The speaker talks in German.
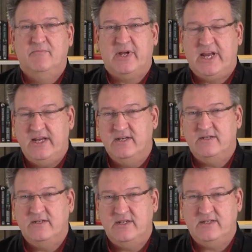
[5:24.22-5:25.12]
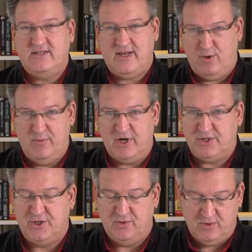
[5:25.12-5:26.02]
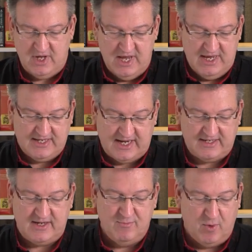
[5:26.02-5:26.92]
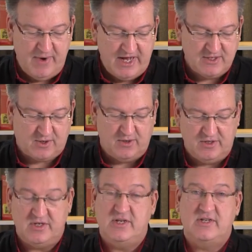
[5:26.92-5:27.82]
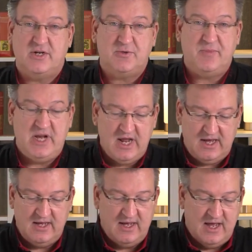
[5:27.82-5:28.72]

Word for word: beginnt die Zaubershow. Das heißt, im Moment könnte dieser Spieler